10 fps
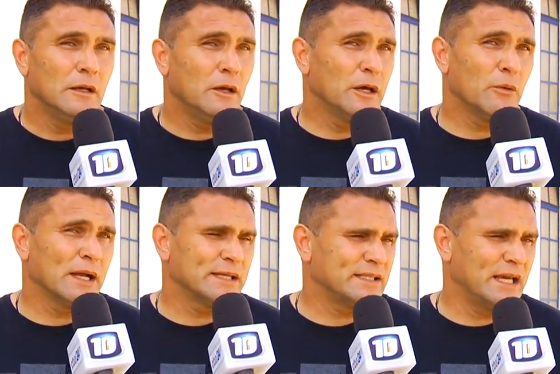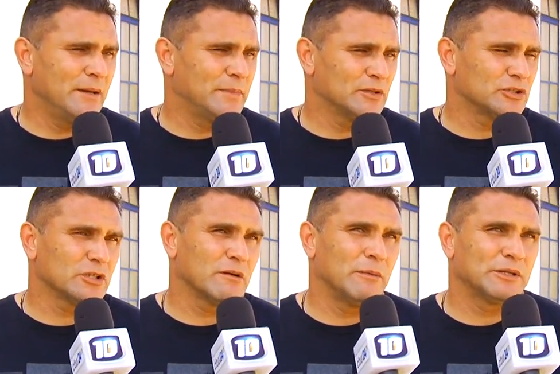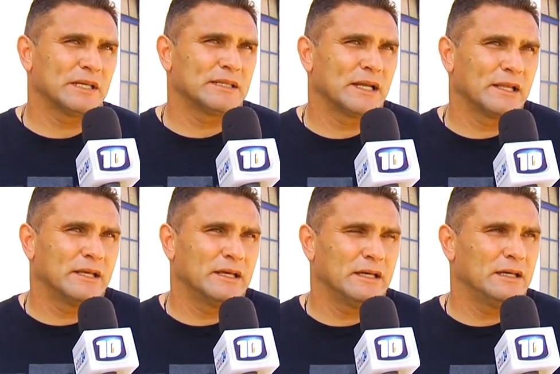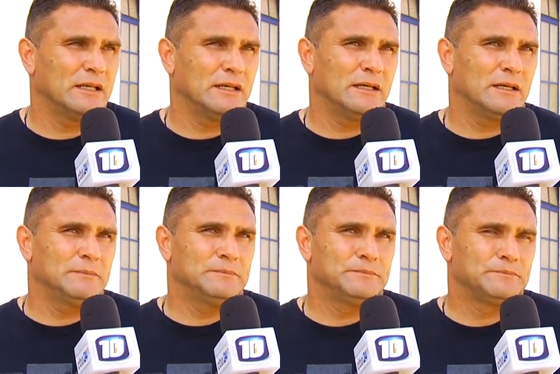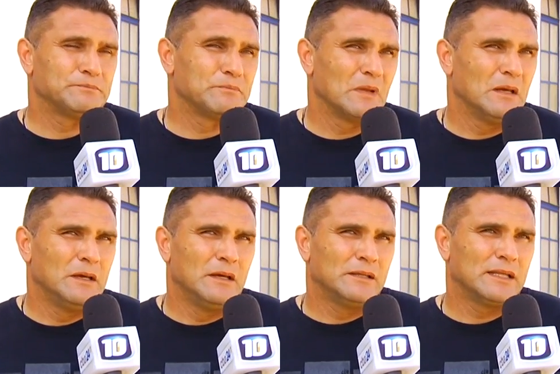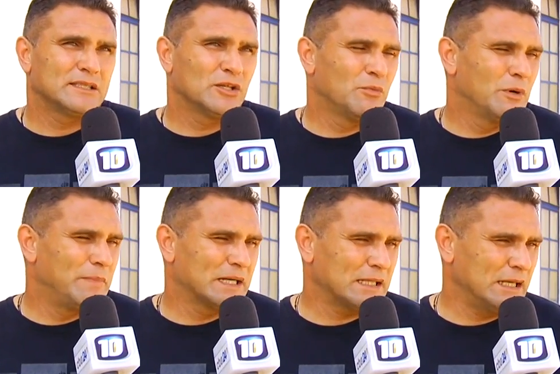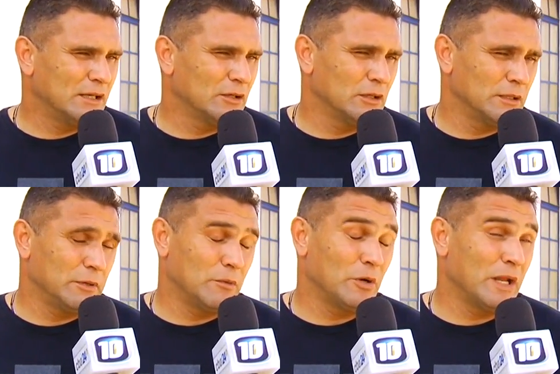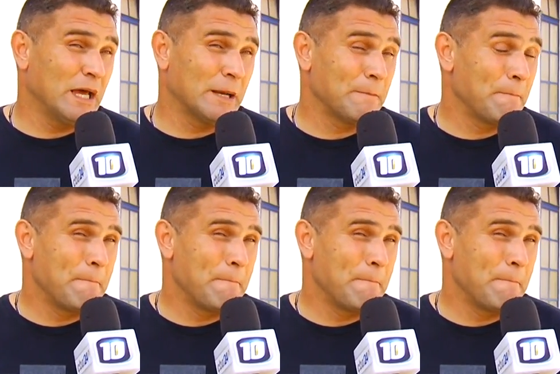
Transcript: No, igual que siempre, nosotros vamos a tratar de de hacer un buen partido, de proponer.